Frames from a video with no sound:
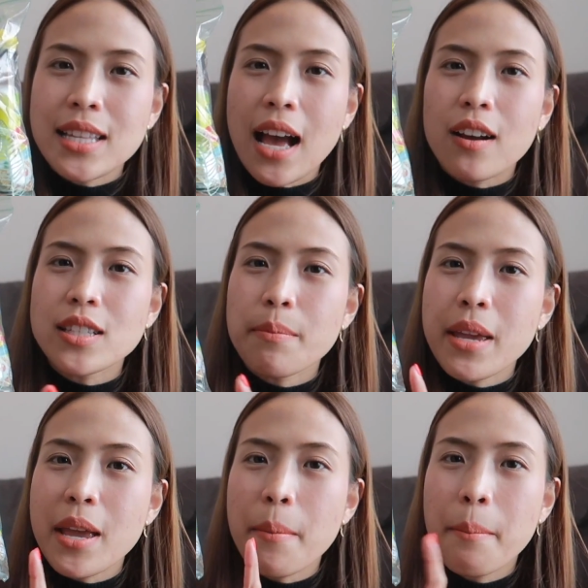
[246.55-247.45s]
นะจ๊ะก็จะ
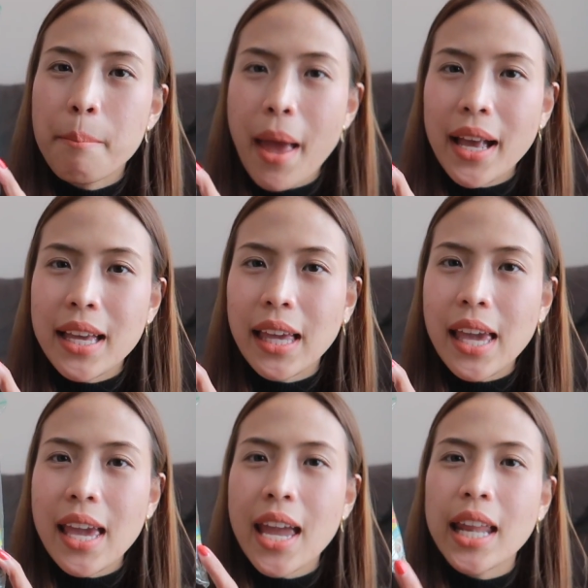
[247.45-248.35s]
มีแม็ก
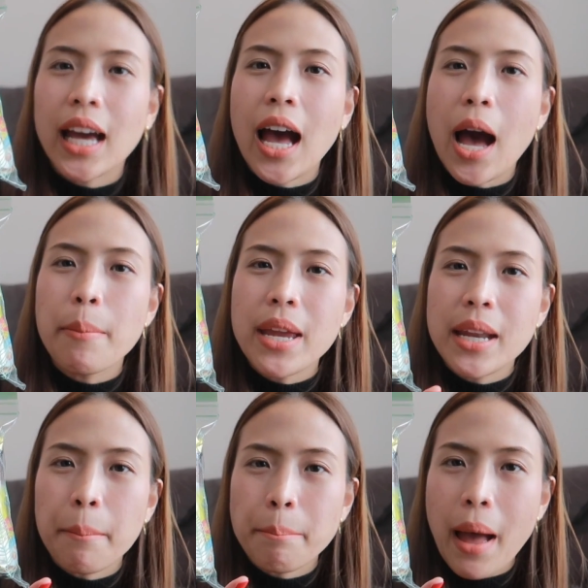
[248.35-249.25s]
กี้นะคะมี
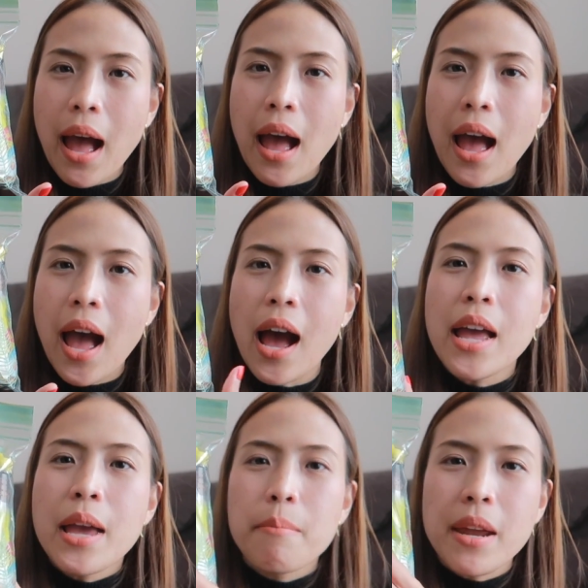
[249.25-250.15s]
น้ำปลา
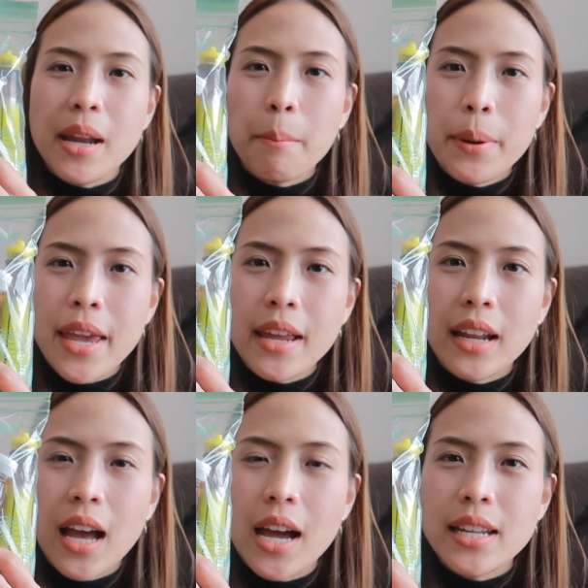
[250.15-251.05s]
มีน้ำพริก
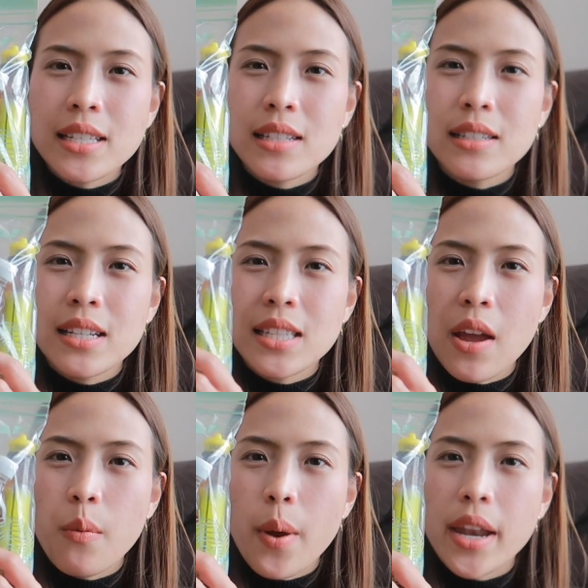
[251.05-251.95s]
นะคะที่ซื้อที่เซ
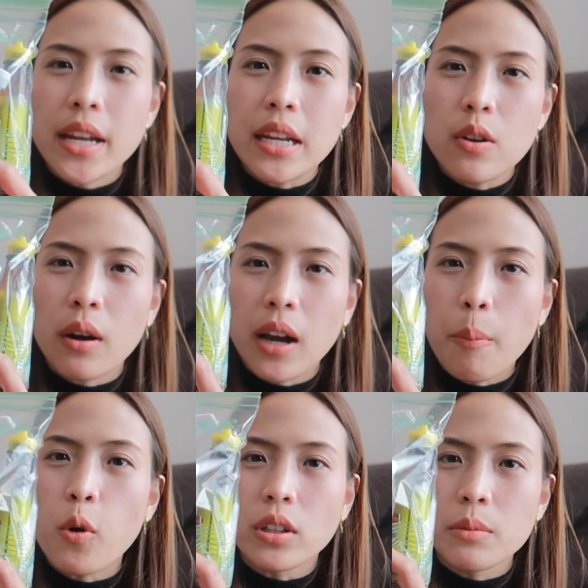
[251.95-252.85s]
เว่นอันนี้ทั้ง
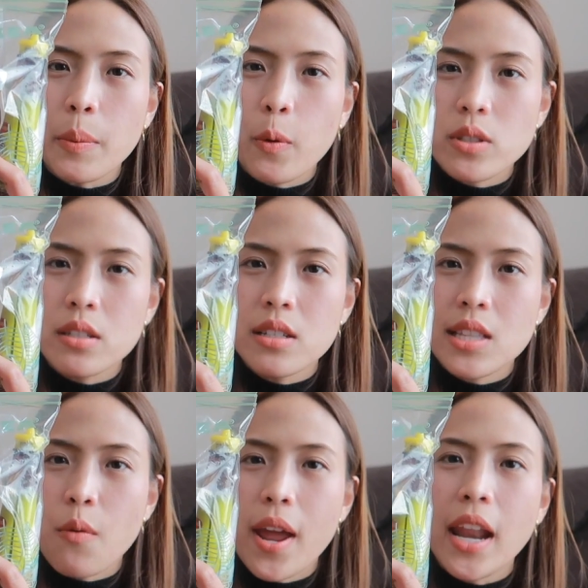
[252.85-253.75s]
หมดคือปีโป้ซื้อที่เซ
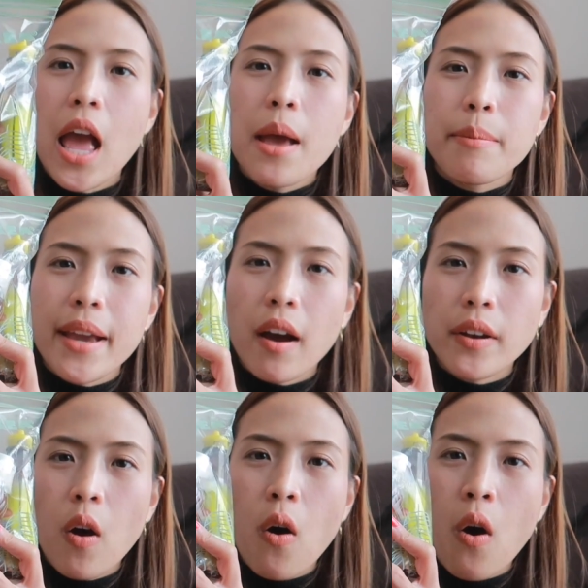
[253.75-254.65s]
เว่นมีข
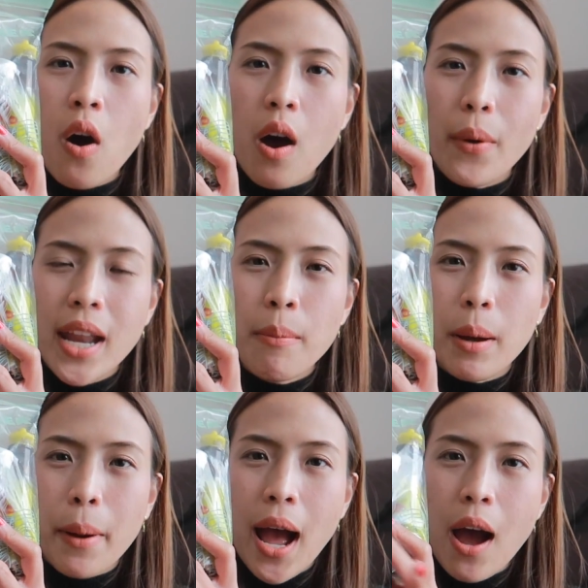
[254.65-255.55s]
นอเอาไว้ทำ
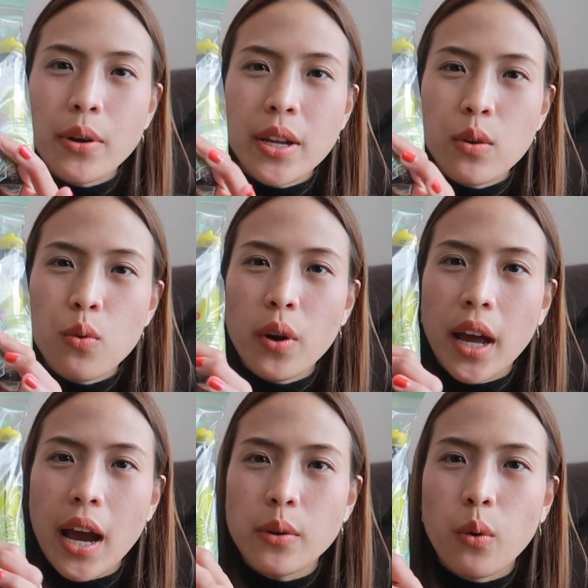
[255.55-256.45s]
กับข้าวที่นู่น
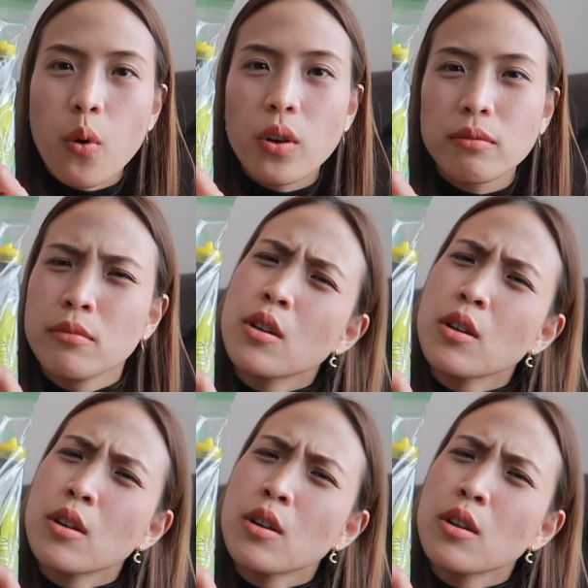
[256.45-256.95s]
นะคะทุกคน